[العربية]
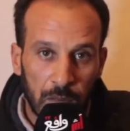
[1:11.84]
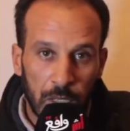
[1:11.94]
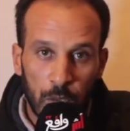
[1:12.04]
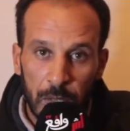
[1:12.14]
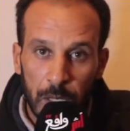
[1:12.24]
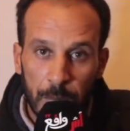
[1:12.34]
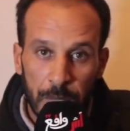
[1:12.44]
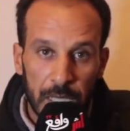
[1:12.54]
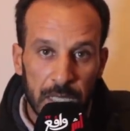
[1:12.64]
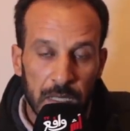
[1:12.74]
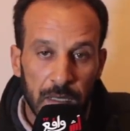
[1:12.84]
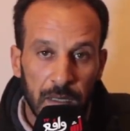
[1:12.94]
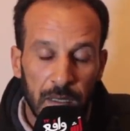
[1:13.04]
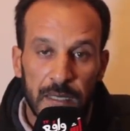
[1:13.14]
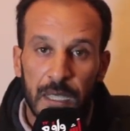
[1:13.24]
داروا معاهم بحث
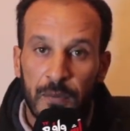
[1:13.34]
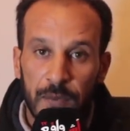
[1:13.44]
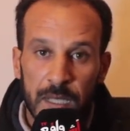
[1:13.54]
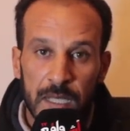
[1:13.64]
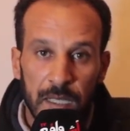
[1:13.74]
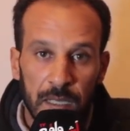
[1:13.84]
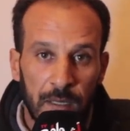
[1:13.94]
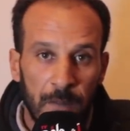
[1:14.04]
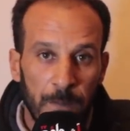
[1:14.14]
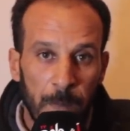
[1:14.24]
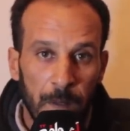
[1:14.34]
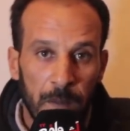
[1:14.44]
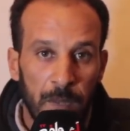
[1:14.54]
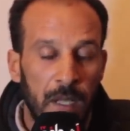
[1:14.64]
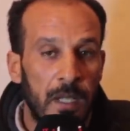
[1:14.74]
اعترفت السيده
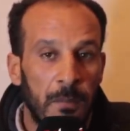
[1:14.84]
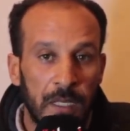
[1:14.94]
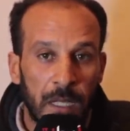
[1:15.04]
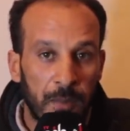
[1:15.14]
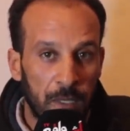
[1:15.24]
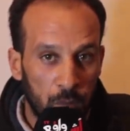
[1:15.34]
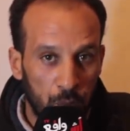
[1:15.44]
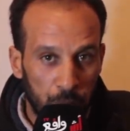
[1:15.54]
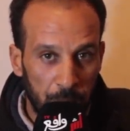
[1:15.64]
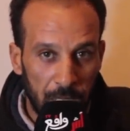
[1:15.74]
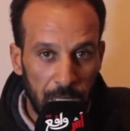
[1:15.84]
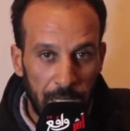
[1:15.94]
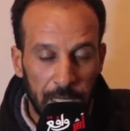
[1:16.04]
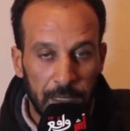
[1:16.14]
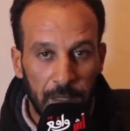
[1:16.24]
بان ما ضرباتوش باله
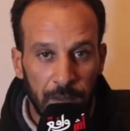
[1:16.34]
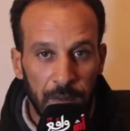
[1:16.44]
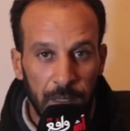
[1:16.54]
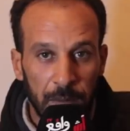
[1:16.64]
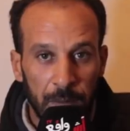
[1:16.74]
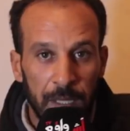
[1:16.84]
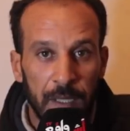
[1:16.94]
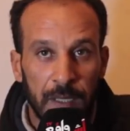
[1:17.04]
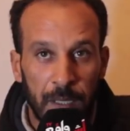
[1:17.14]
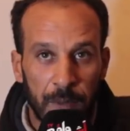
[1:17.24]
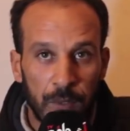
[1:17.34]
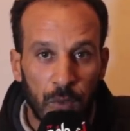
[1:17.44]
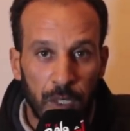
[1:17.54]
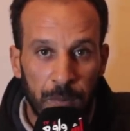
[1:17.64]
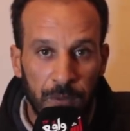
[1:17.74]
حاده بان
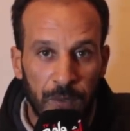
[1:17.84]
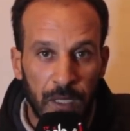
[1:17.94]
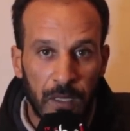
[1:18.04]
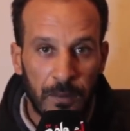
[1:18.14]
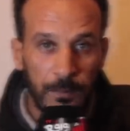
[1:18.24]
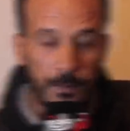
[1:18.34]
ضرباتو غير بظفرها